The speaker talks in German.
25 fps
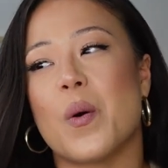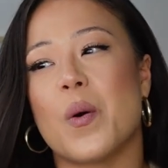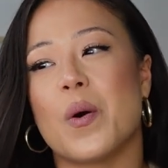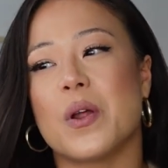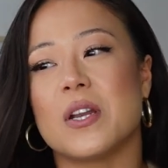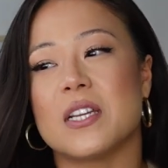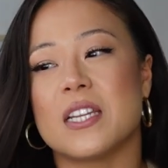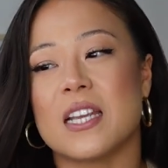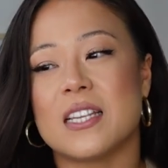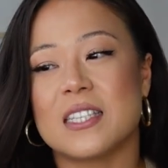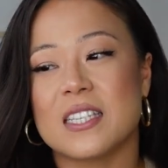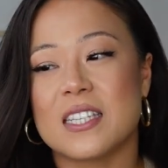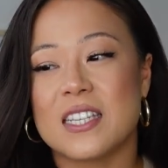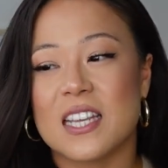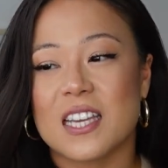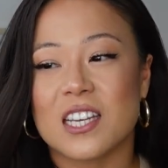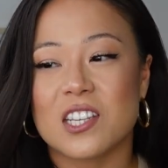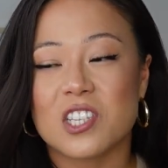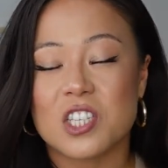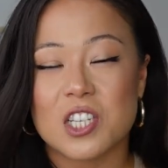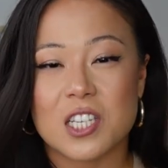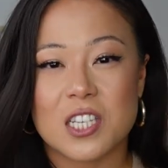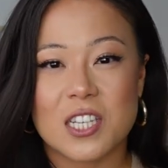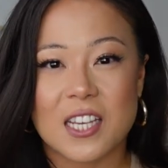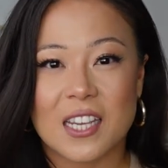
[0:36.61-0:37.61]
Und der
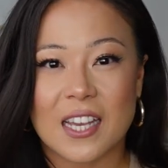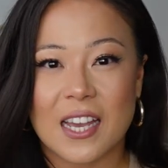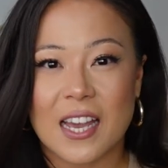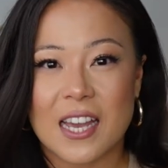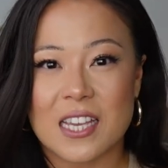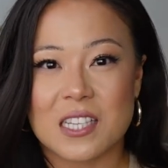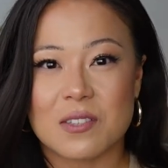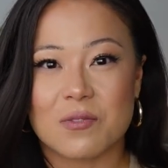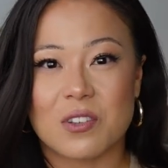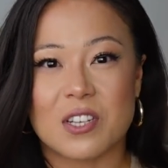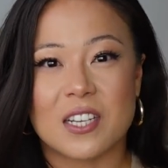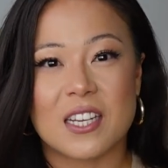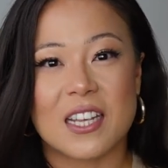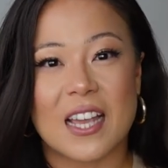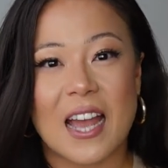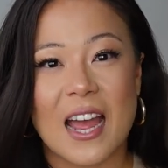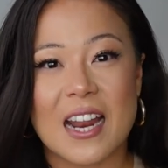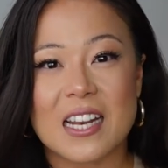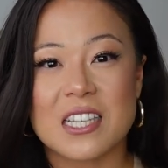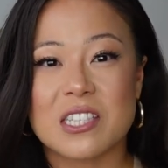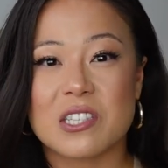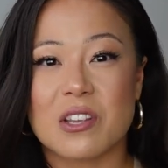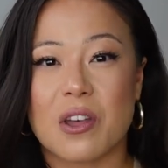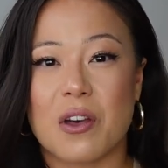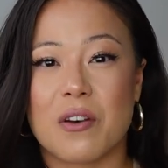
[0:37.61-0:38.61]
siderische Tierkreis wird
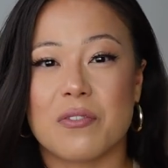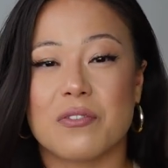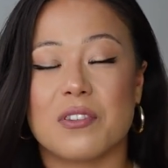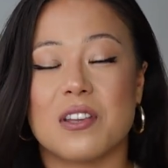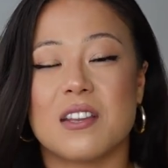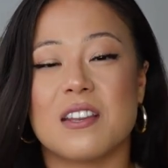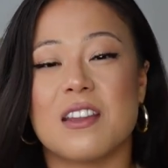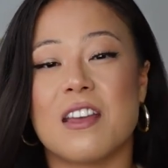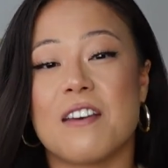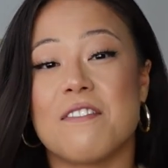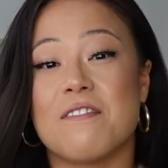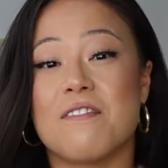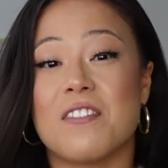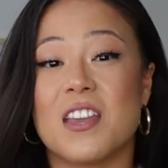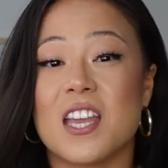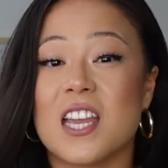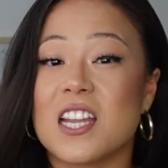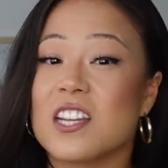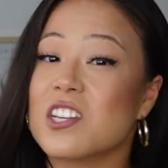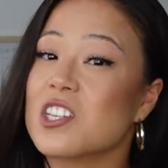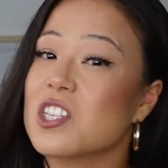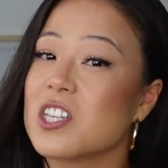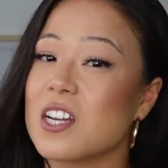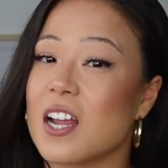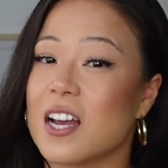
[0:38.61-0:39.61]
ganz oft in der
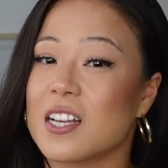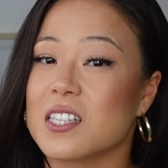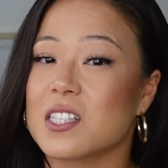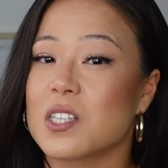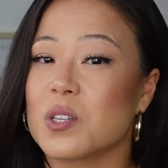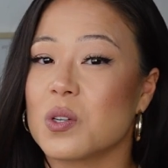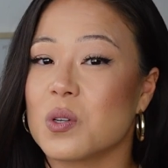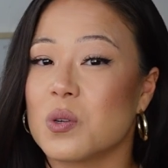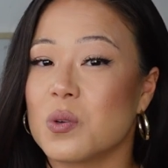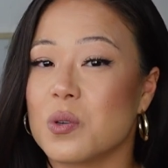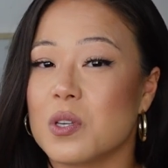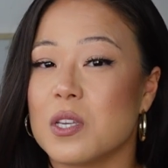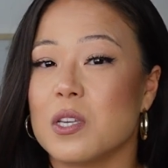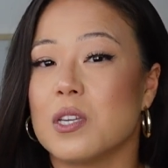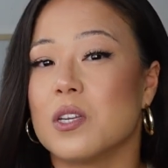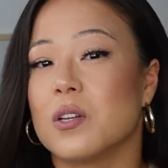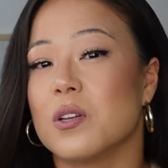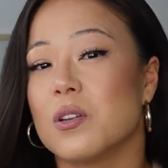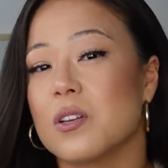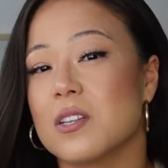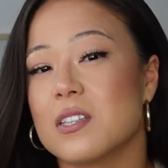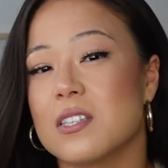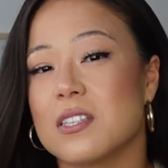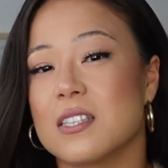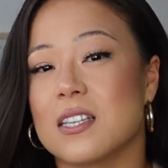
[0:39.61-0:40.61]
vedischen Astrologie
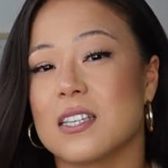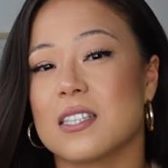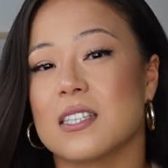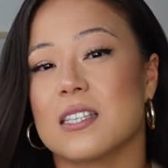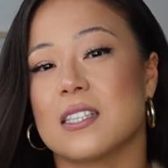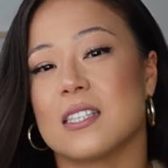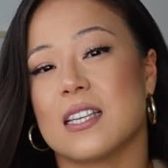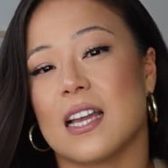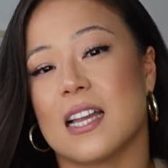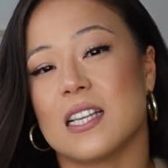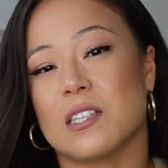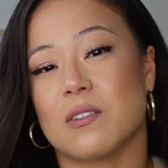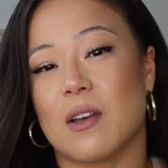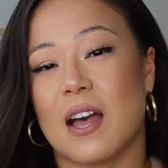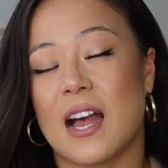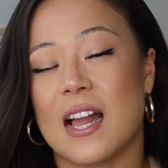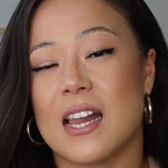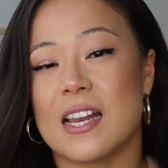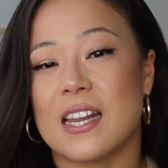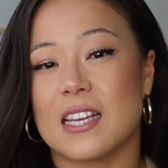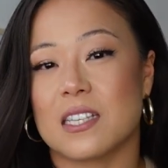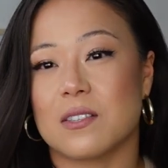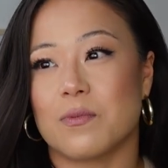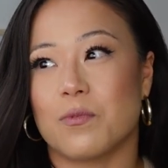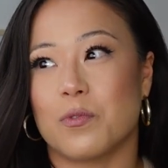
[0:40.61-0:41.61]
genutzt. Das ist halt so
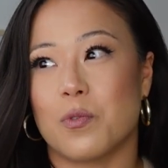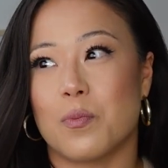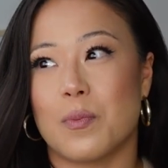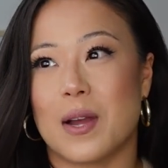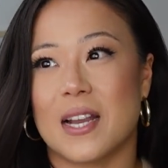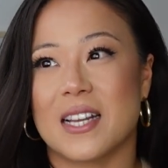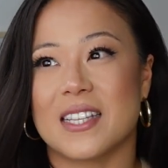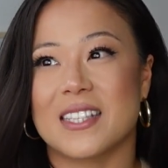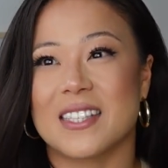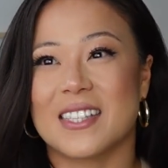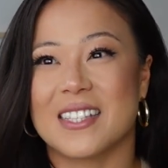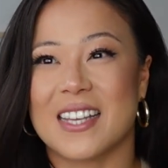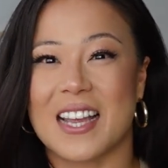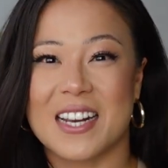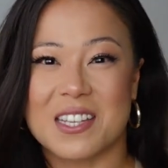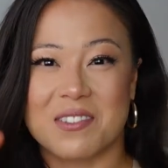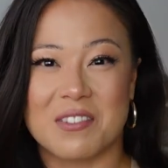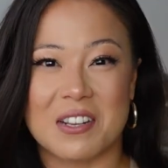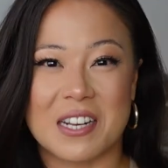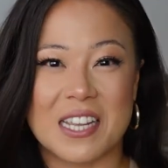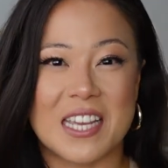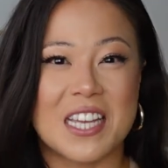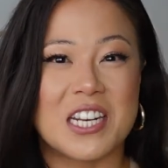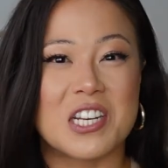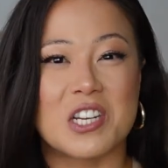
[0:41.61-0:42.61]
all das, wo man ganz
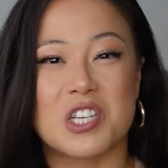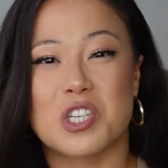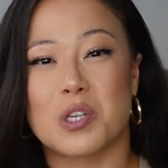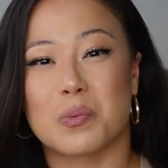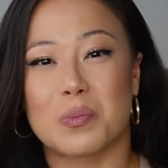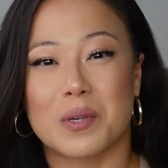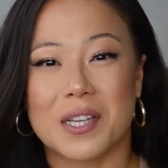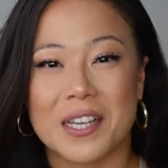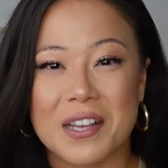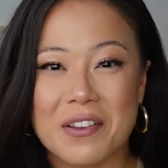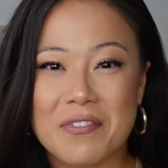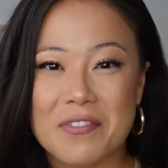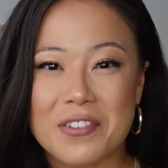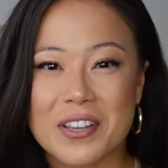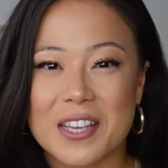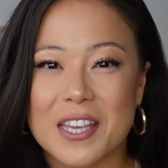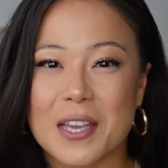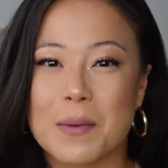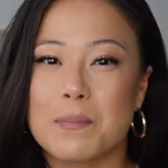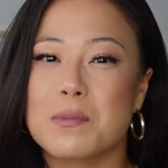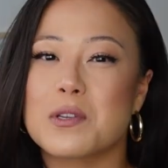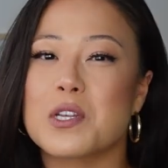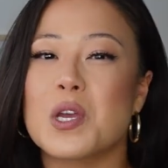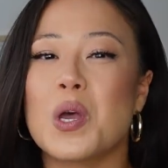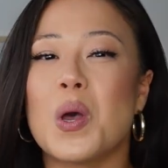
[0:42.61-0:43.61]
viele indische Begriffe
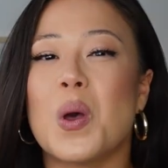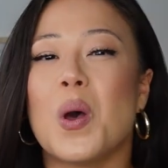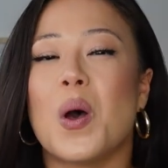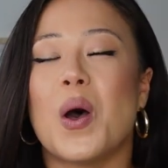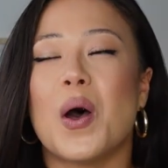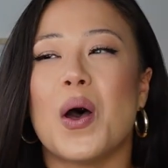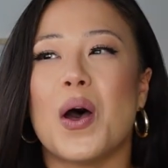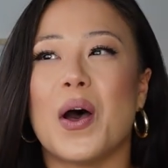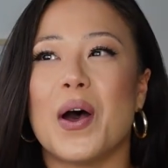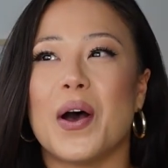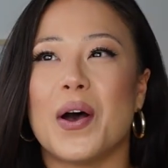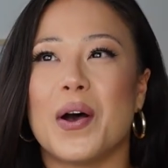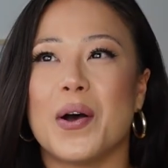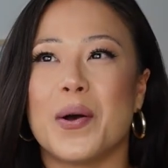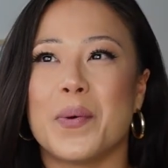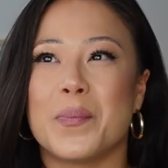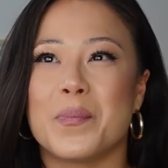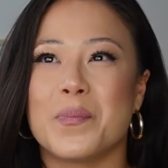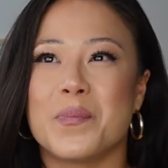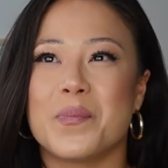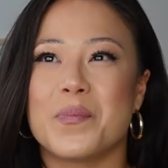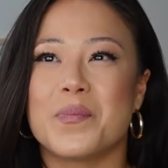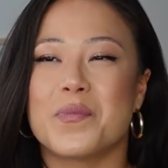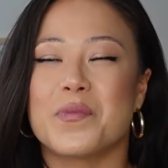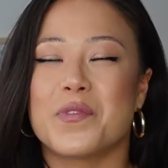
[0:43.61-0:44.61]
gibt,
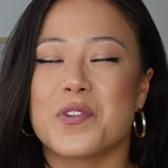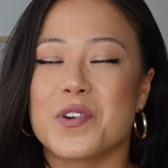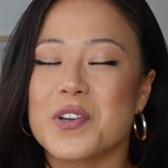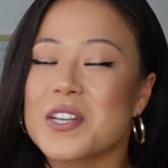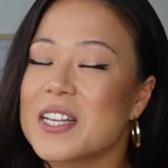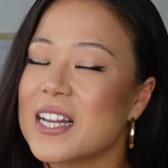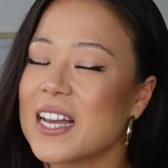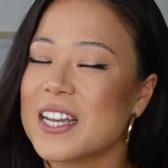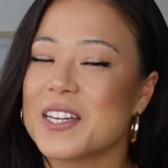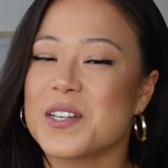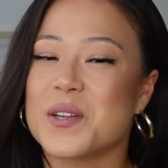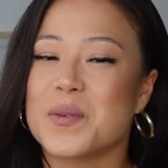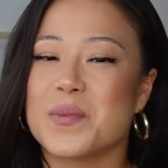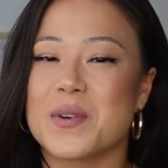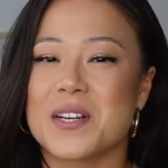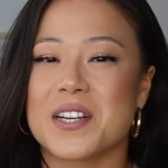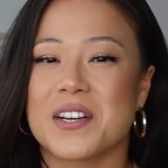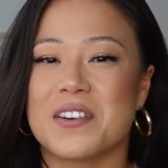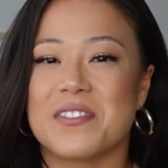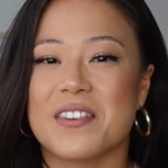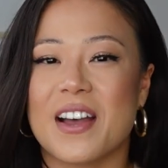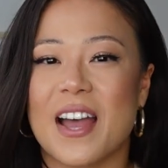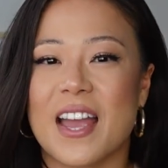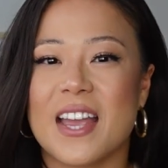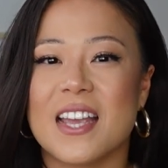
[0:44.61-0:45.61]
ähm, wo ich gleich nochmal
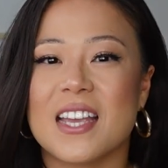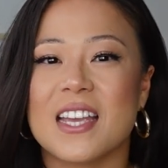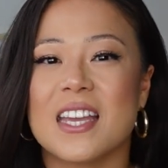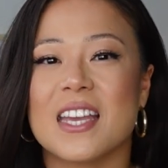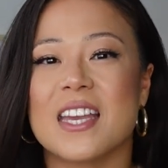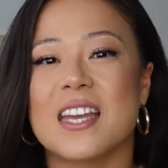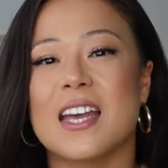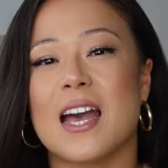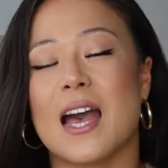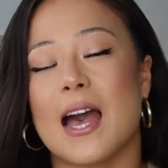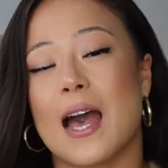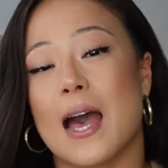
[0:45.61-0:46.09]
drauf eingehe.